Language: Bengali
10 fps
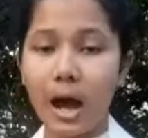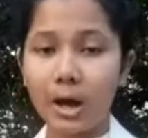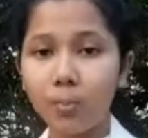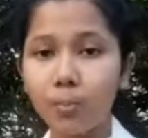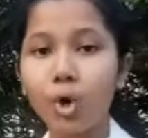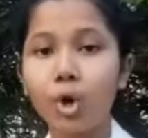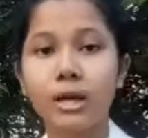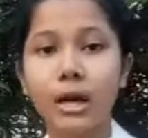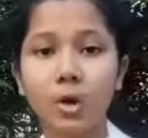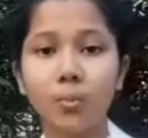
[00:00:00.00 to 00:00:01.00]
আরও পথ
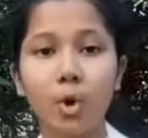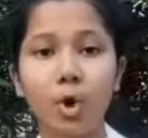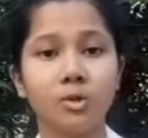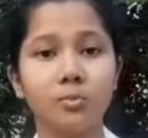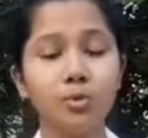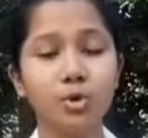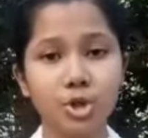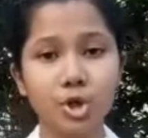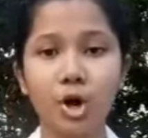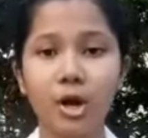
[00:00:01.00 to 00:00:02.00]
আরও পথ
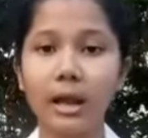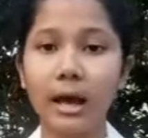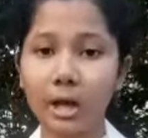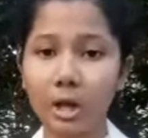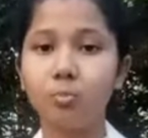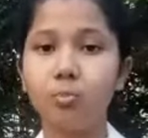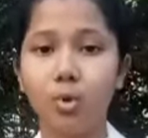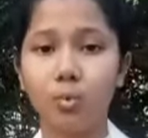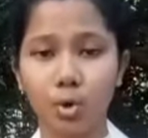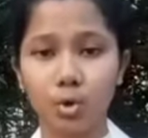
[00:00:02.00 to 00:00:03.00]
বুঝি হয় লাল
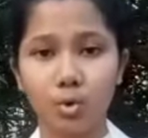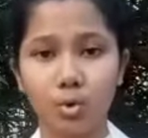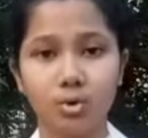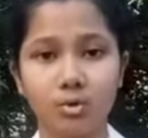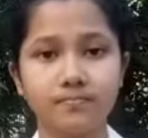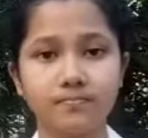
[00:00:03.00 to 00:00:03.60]
অপূর্ব কোণ